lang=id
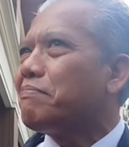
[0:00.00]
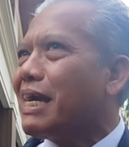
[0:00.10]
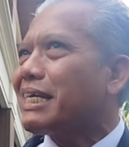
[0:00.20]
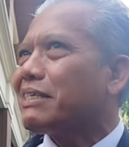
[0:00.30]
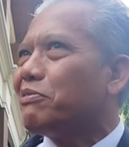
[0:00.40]

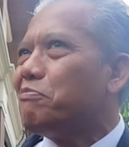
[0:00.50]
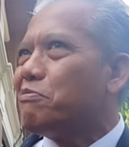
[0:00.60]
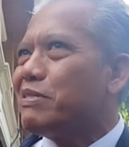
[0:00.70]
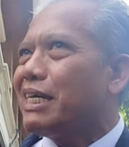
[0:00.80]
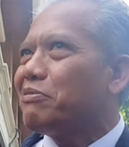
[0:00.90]
pihak
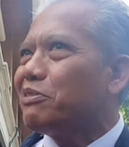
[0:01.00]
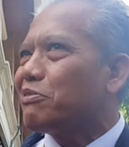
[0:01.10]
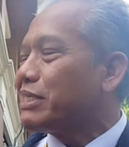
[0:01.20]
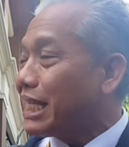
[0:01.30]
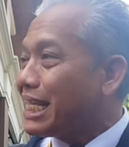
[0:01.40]
umumnya
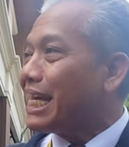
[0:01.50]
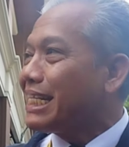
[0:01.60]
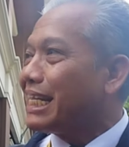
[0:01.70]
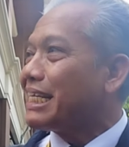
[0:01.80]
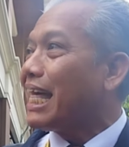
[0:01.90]
untuk kita ya
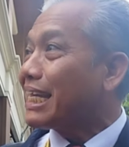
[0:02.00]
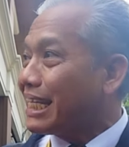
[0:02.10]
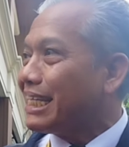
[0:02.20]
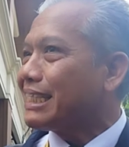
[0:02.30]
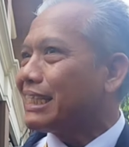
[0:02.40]
dari
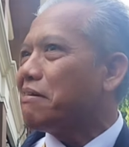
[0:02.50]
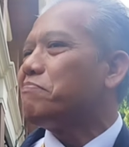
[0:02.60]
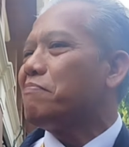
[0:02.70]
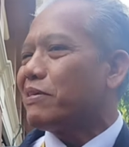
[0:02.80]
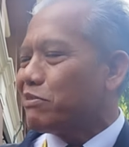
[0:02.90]
laki
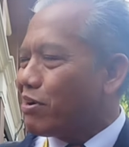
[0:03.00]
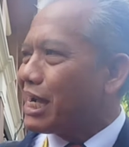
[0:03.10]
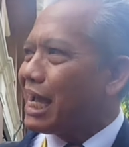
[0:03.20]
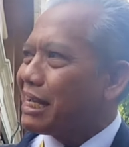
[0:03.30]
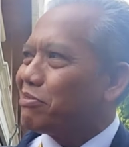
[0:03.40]
tetap
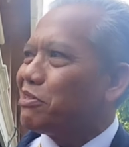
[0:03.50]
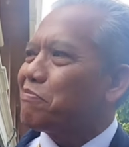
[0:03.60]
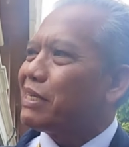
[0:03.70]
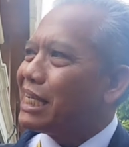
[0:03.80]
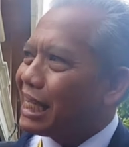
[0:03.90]
memperjuangkan
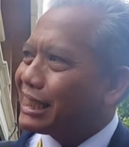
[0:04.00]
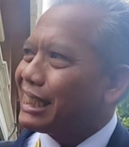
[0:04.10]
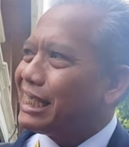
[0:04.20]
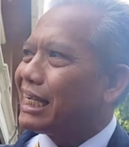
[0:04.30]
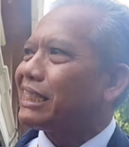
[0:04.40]
untuk
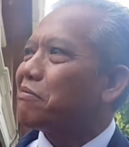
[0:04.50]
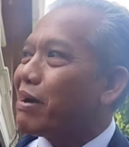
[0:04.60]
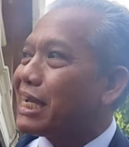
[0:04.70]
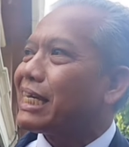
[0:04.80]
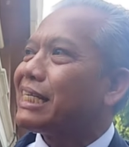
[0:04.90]
mediasi yang
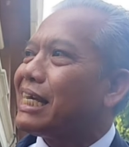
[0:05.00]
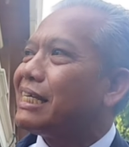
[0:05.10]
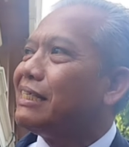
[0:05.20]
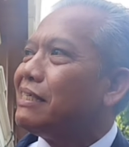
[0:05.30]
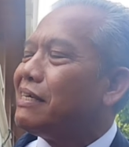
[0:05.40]
terbaik
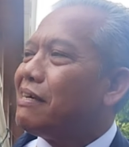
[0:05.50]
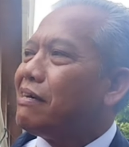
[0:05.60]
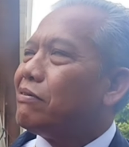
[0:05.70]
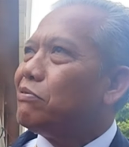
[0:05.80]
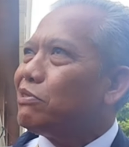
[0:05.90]
karena
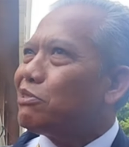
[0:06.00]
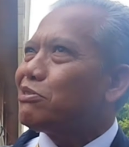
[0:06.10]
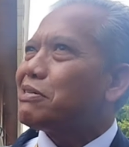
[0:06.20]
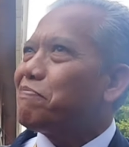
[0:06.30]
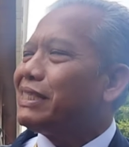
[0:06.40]

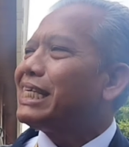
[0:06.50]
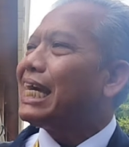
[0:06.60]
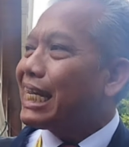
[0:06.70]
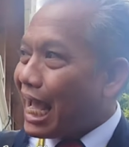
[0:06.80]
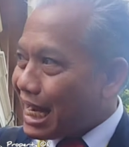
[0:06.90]
untuk
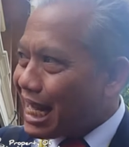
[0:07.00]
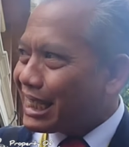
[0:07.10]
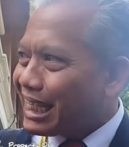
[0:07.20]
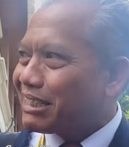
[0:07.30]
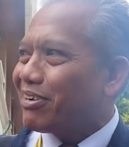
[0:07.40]
kepentingan
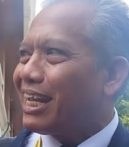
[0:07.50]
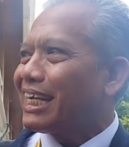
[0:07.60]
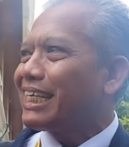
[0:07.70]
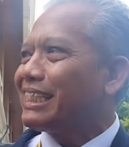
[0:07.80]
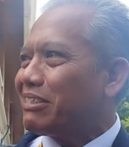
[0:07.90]
anak satu
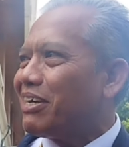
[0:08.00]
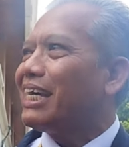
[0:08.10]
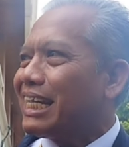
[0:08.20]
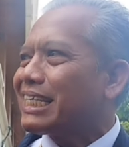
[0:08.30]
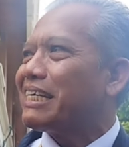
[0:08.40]
lagi itu
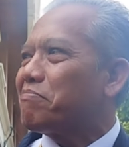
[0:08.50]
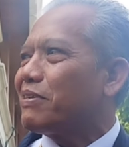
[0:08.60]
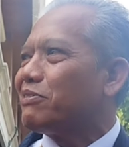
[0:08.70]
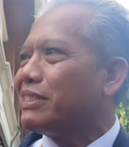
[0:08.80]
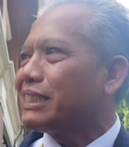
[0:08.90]
anak yang
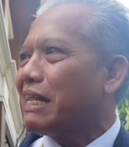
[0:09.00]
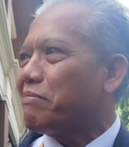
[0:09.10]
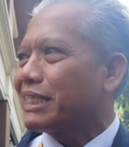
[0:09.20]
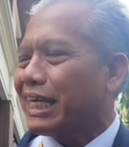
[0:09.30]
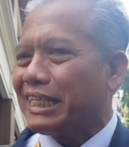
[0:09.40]
perlu
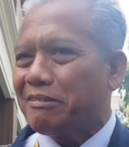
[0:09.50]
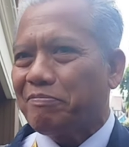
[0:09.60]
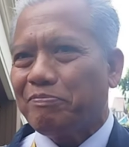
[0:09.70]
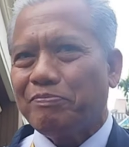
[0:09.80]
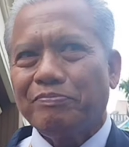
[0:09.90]
diselamatkan.
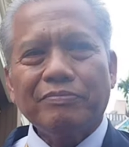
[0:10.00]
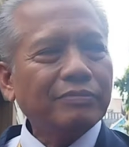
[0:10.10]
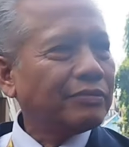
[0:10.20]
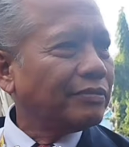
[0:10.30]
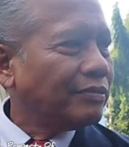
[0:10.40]
Untuk
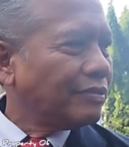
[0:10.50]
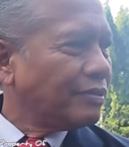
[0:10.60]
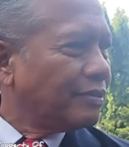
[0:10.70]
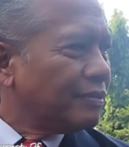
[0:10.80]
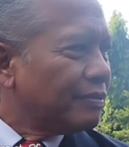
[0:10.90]
hari ini sendiri
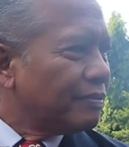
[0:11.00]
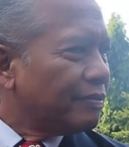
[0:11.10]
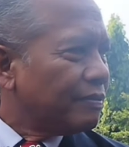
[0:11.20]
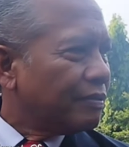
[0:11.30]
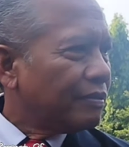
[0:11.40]
kenapa nggak
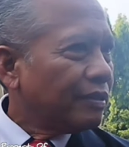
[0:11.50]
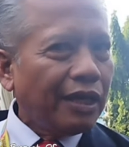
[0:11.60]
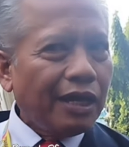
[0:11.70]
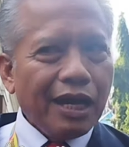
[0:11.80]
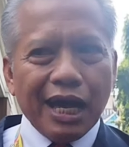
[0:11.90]
hadir sih?
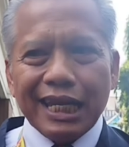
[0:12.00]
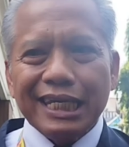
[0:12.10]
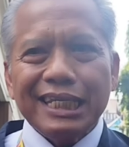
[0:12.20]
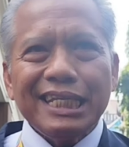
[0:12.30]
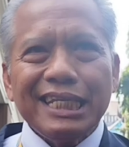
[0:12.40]
Eh,
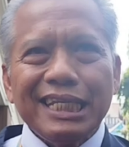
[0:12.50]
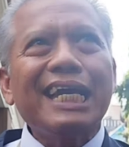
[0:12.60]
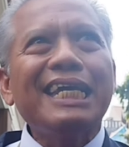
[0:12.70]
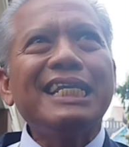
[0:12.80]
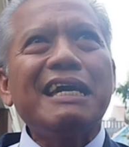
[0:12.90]
hari ini
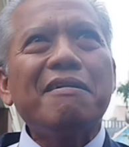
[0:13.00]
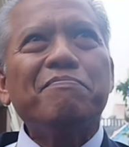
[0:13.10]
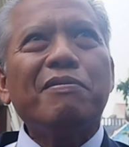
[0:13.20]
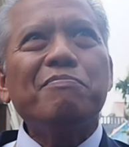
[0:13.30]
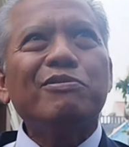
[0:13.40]

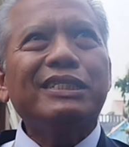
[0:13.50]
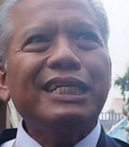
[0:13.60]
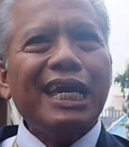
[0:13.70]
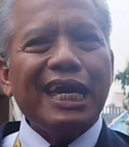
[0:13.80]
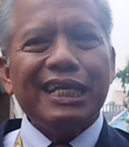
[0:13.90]
agenda
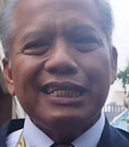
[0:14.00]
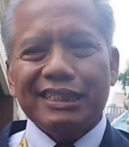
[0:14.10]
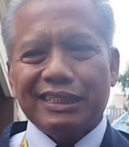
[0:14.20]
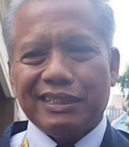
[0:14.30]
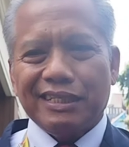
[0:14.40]

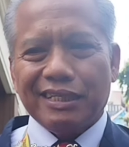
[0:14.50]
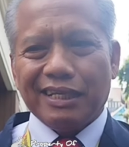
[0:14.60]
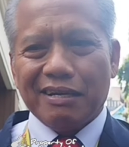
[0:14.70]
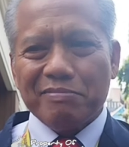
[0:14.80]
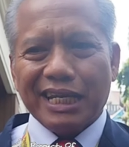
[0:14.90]
pembuktian
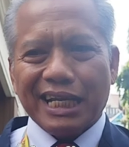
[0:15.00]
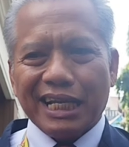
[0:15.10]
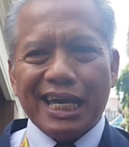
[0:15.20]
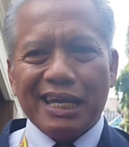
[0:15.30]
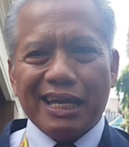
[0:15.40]
uh,
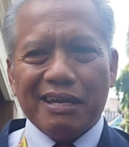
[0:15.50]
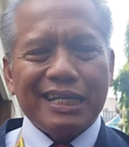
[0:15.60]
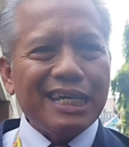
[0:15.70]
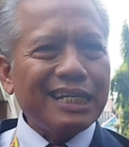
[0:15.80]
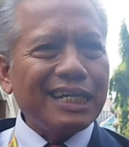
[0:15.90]
mereka
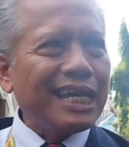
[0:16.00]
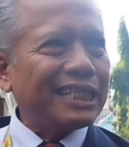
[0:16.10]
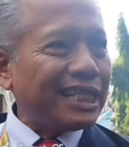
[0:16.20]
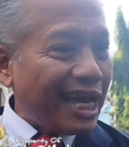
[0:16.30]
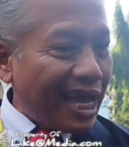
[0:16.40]
ada
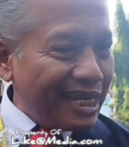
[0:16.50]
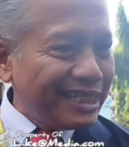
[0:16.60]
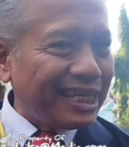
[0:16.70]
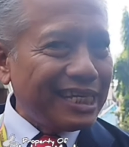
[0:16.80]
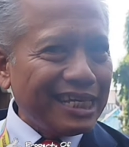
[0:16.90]
kegiatan
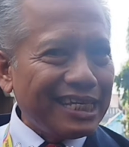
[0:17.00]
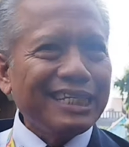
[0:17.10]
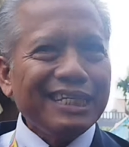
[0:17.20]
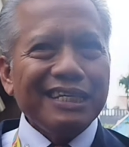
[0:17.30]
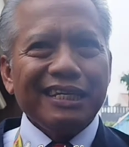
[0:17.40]
jadi
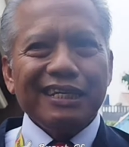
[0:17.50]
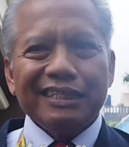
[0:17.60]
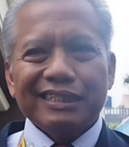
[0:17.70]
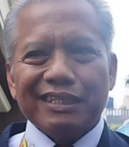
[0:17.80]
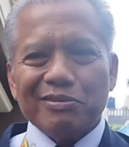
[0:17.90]

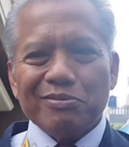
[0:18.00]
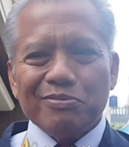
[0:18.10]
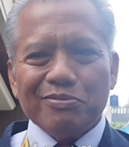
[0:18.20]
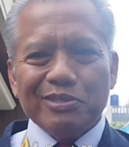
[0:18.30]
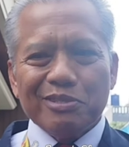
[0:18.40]

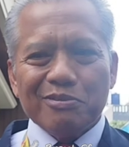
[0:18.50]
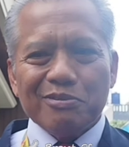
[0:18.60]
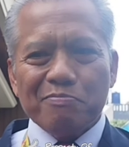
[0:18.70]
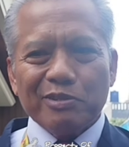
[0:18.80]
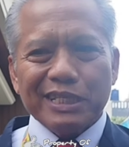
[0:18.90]

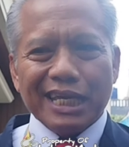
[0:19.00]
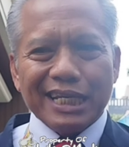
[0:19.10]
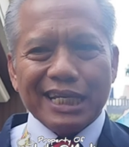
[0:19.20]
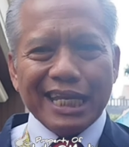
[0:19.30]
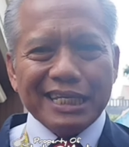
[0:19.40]
untuk
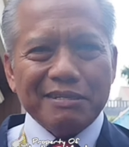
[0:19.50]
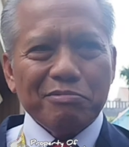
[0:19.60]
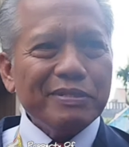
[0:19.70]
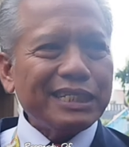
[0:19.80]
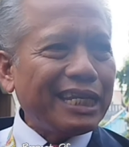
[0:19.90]
pembuktian kali ini
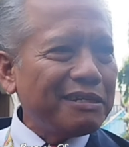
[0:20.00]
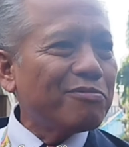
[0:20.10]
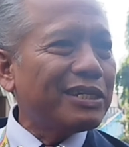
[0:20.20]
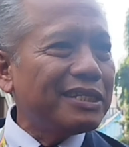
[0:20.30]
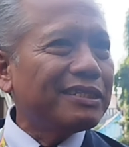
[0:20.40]
belum bisa hadir
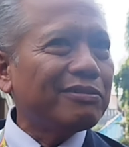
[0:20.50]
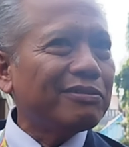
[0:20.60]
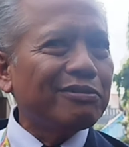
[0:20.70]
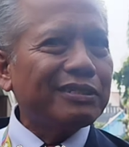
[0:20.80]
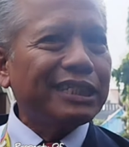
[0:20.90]
mungkin
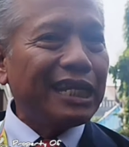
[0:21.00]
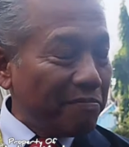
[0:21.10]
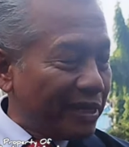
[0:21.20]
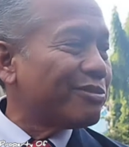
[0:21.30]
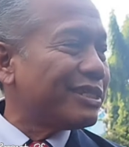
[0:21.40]
untuk
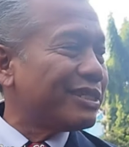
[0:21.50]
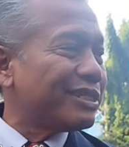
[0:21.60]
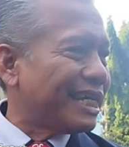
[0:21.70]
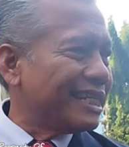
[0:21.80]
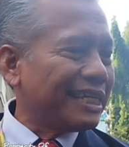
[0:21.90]
sidang berikutnya
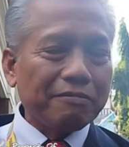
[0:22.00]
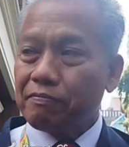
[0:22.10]
bisa boleh aja. Boleh